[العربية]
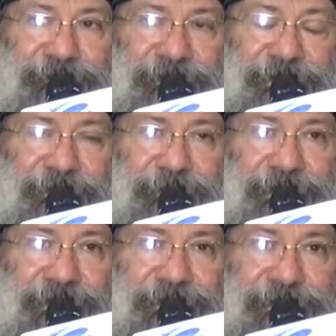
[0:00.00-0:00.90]

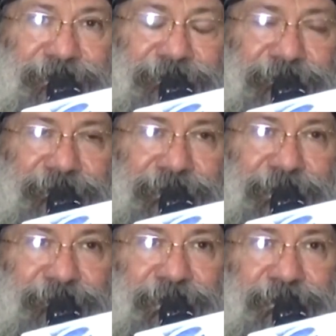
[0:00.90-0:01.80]
فطبعا
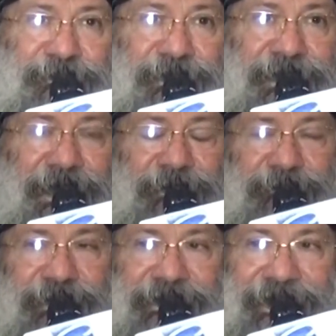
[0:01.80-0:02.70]
لما هو
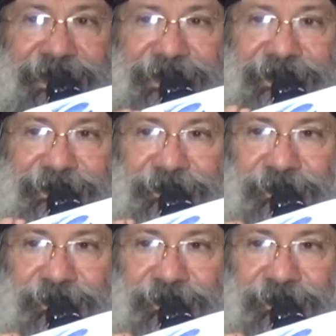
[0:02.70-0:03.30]
حب يداري